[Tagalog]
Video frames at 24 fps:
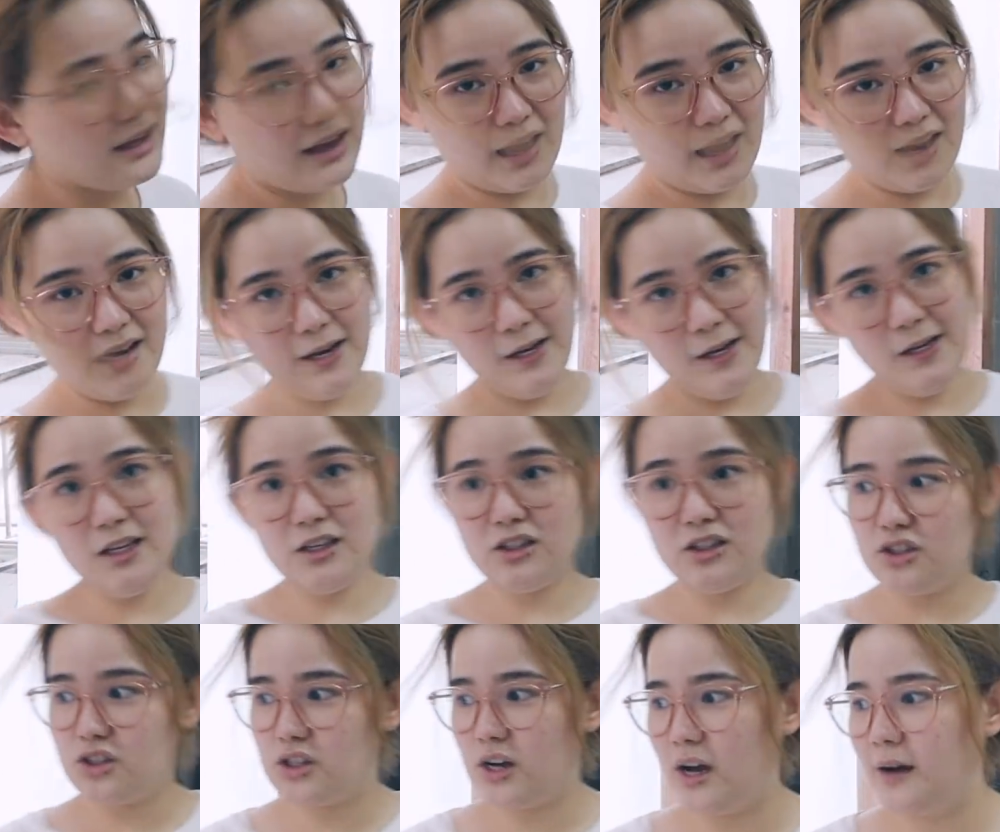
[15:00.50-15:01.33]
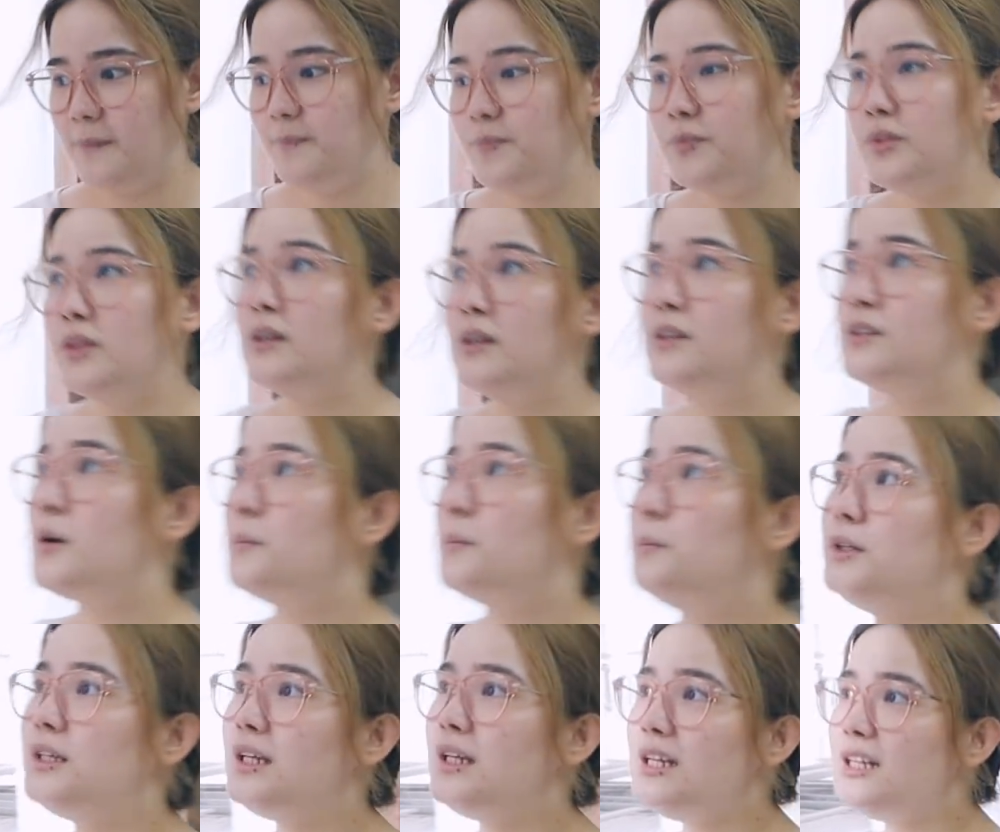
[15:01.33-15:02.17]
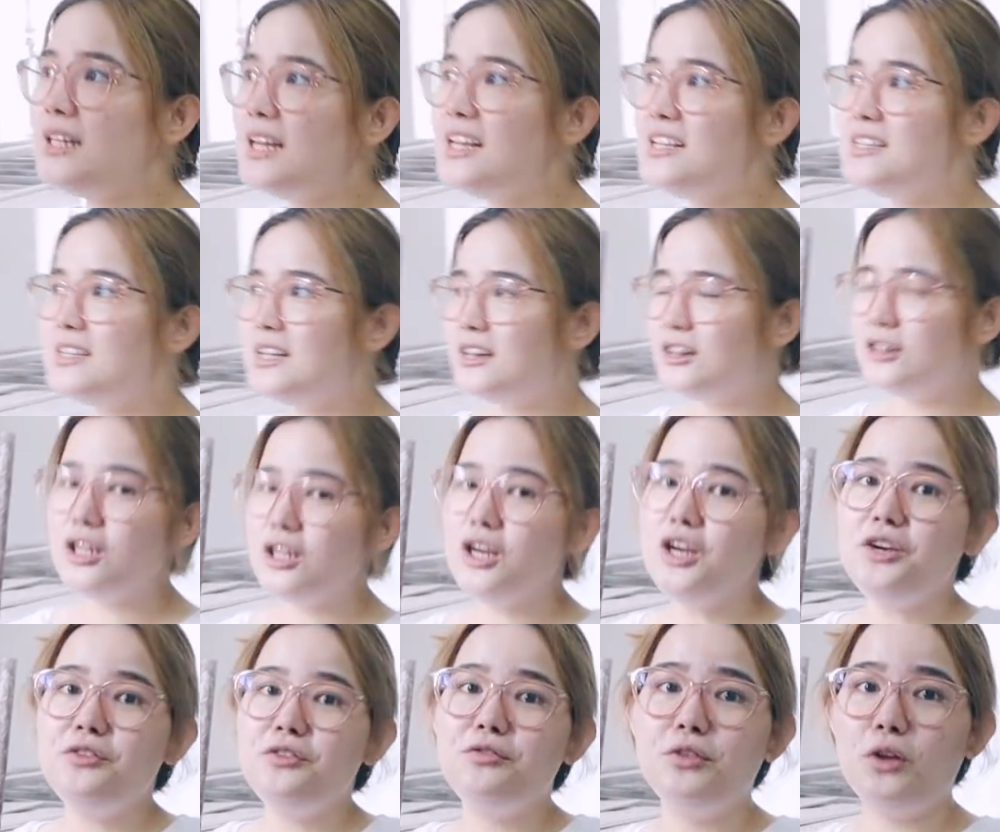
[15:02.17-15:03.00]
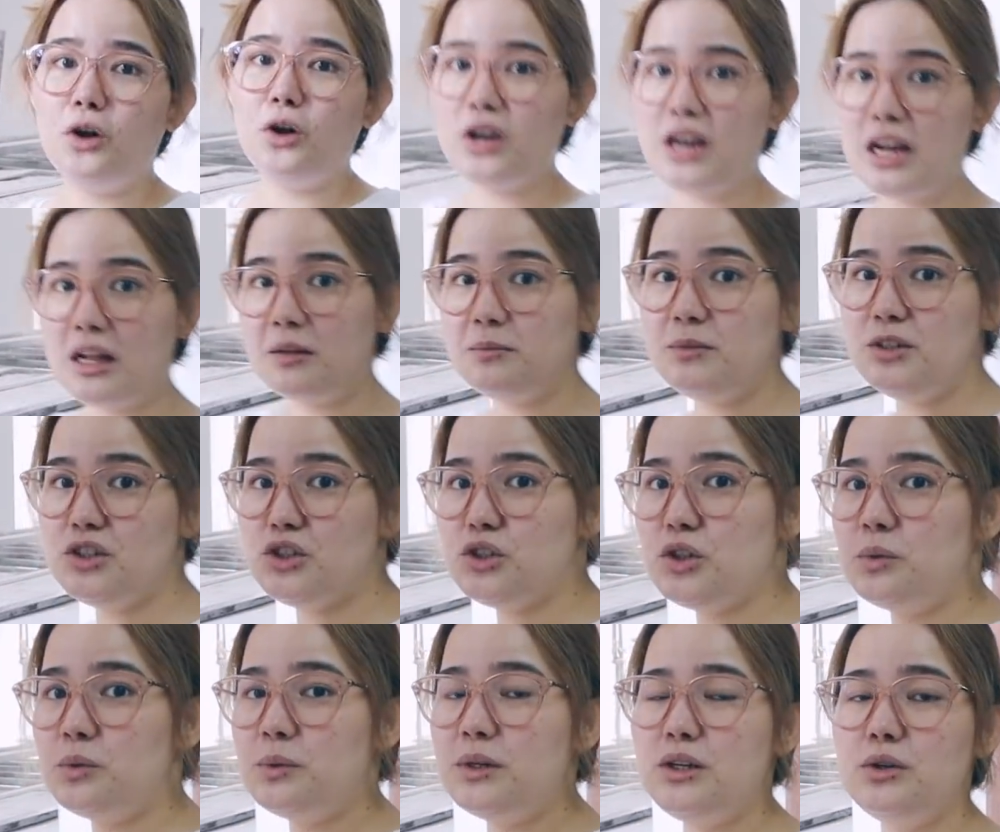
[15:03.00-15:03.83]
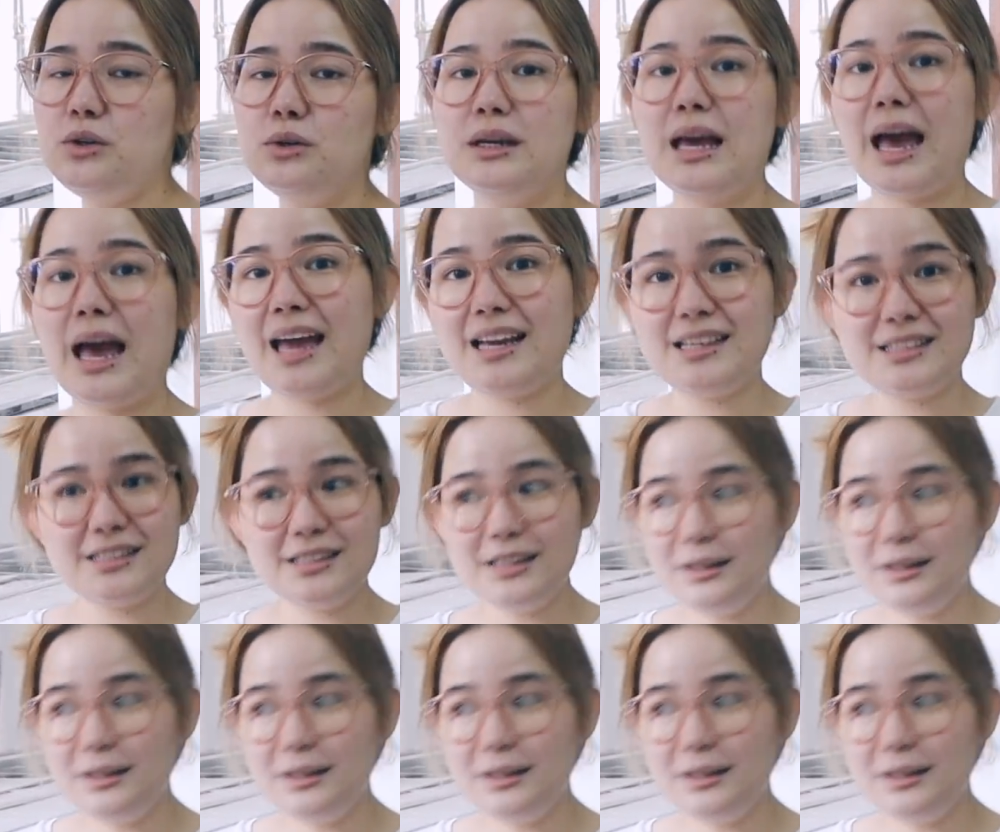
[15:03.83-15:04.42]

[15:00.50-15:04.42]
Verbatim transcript: ayan, yun siya. So, punta na tayo sa third floor. I'll be showing you guys